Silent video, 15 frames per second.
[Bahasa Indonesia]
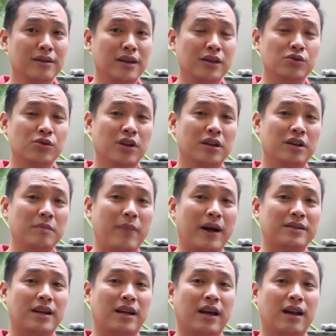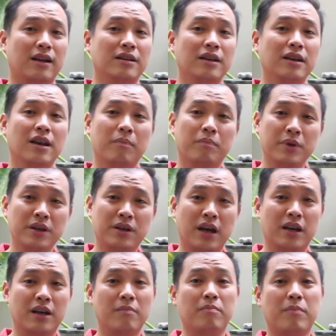dan sudah dipasarkan di lebih
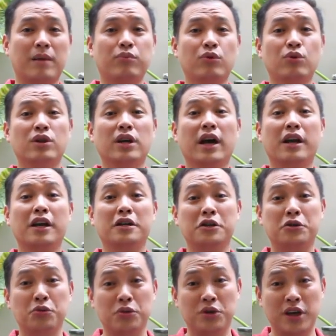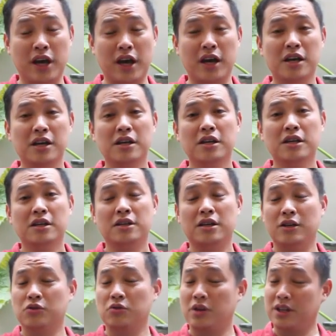dari 40 negara di dunia
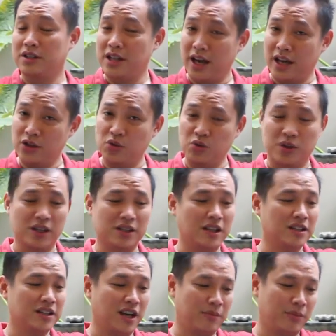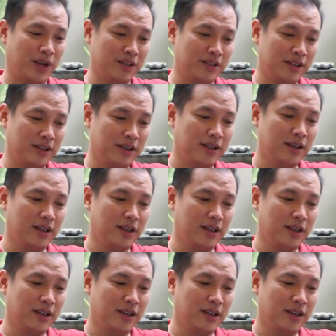dan sudah sangat sukses dan sangat berhasil.